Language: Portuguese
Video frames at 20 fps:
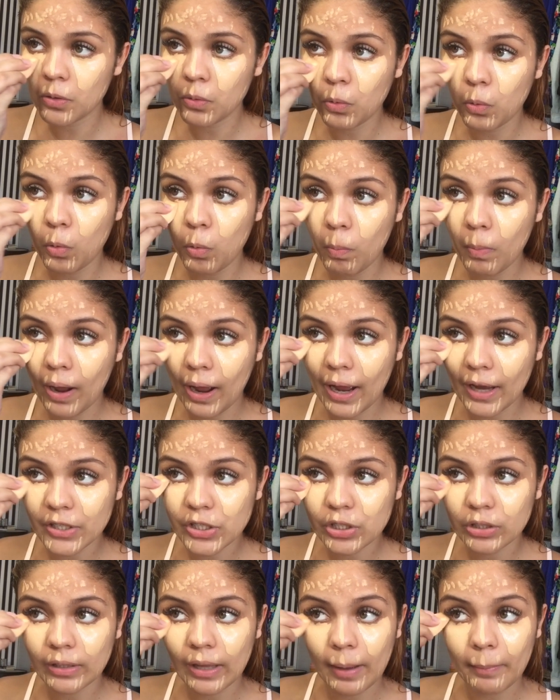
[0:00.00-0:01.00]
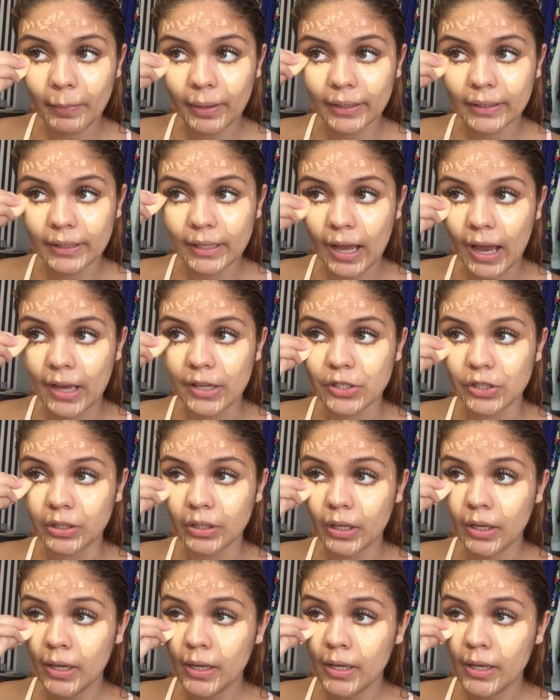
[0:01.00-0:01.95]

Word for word: alguma, arrastar a maquiagem.